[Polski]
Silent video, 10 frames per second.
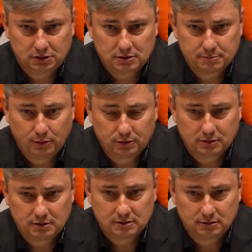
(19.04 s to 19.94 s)
jeszcze sporo
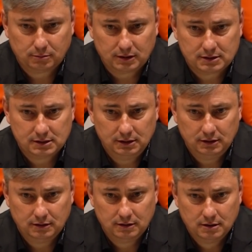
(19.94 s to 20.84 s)
tych
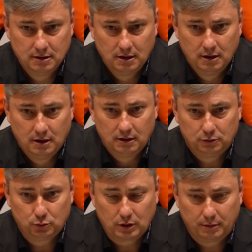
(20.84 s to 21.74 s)
sytuacji.
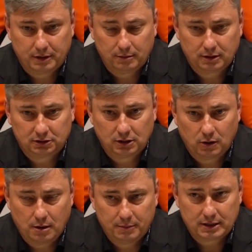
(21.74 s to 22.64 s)
Druga bramka
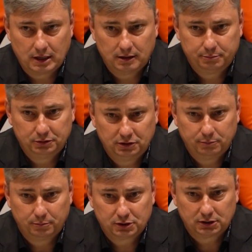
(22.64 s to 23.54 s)
Żał Amarala, później
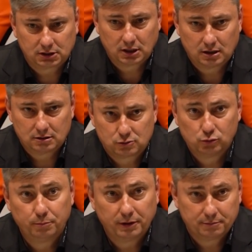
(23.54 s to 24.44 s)
poprzeczka,
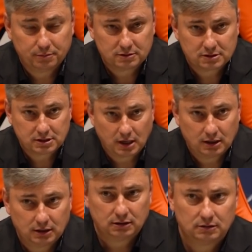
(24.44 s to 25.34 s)
słupek po
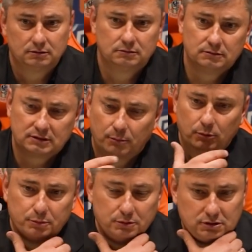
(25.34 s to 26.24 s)
strzale
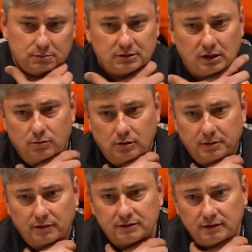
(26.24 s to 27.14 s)
samobójczym
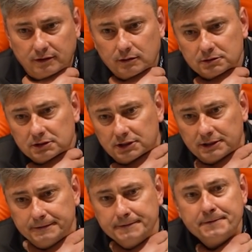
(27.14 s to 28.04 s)
Zagłębia. Wydawało się, że